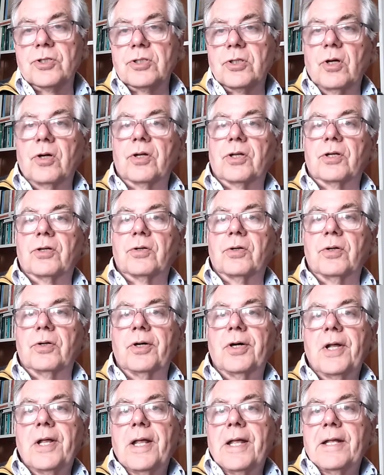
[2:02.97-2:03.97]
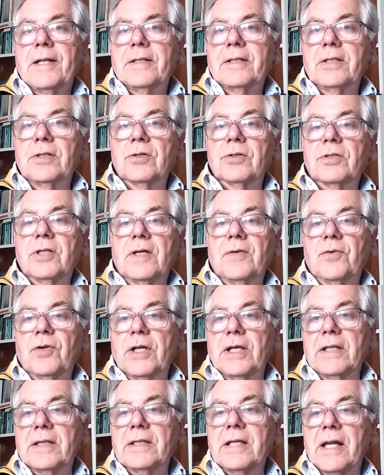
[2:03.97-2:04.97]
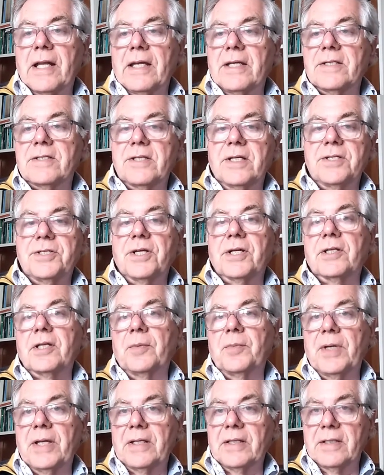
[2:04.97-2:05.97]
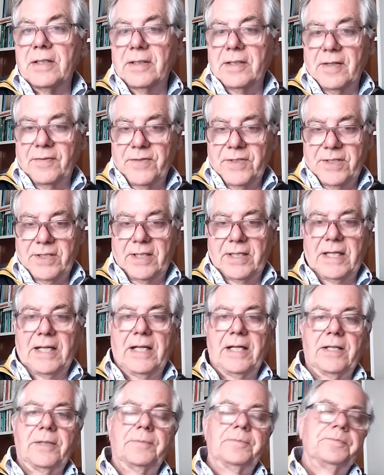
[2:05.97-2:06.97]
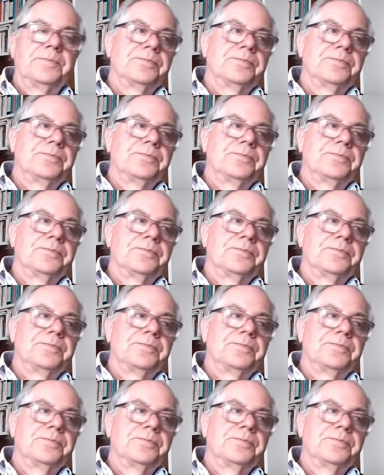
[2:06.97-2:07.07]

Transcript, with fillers: storico di notevole interesse certamente da visitare.